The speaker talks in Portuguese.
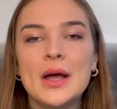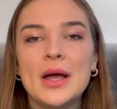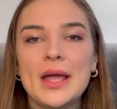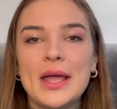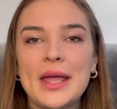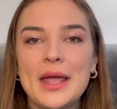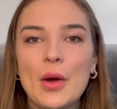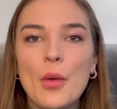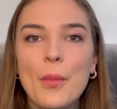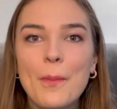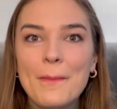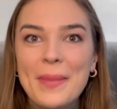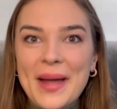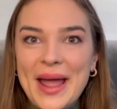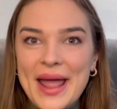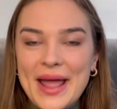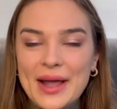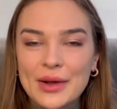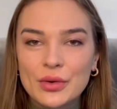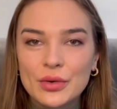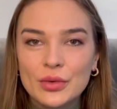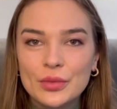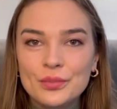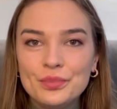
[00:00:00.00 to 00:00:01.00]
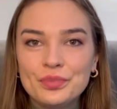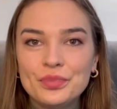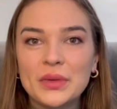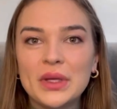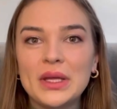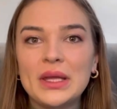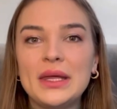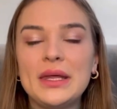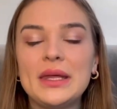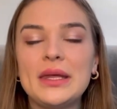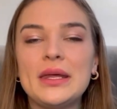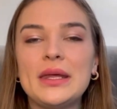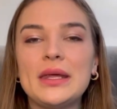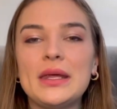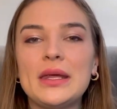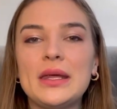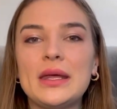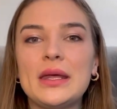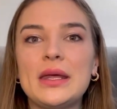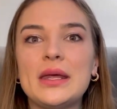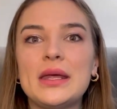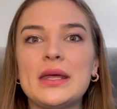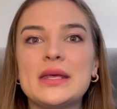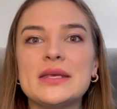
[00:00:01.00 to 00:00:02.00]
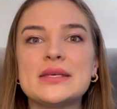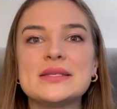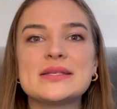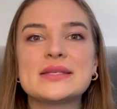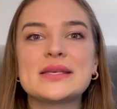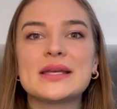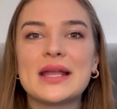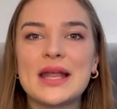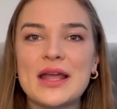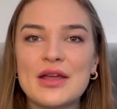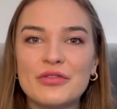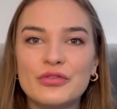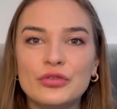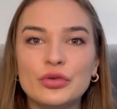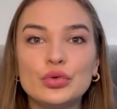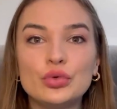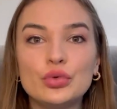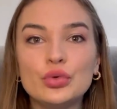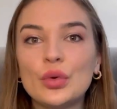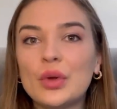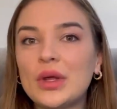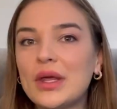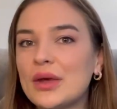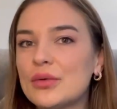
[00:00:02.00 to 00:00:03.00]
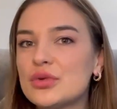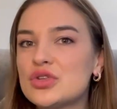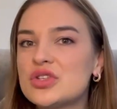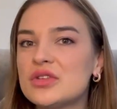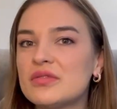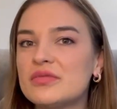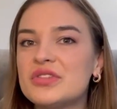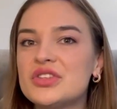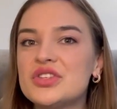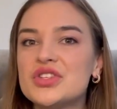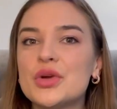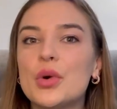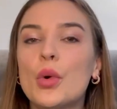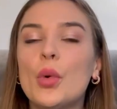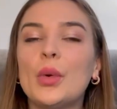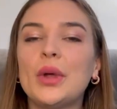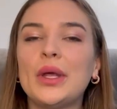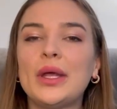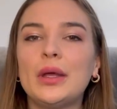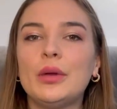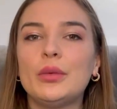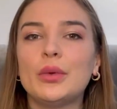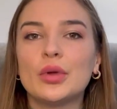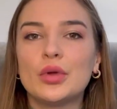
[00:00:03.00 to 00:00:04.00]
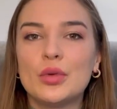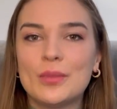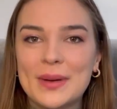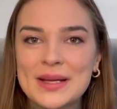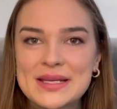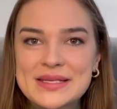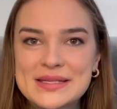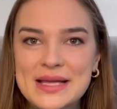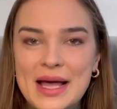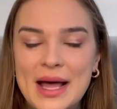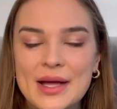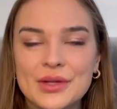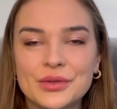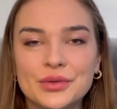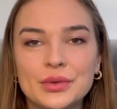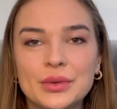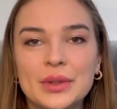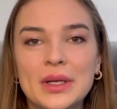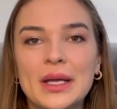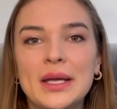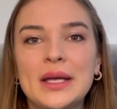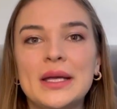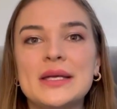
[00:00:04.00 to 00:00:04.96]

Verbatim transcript: Eu pego e escrevo tudo que eu tive de ruim no ano passado,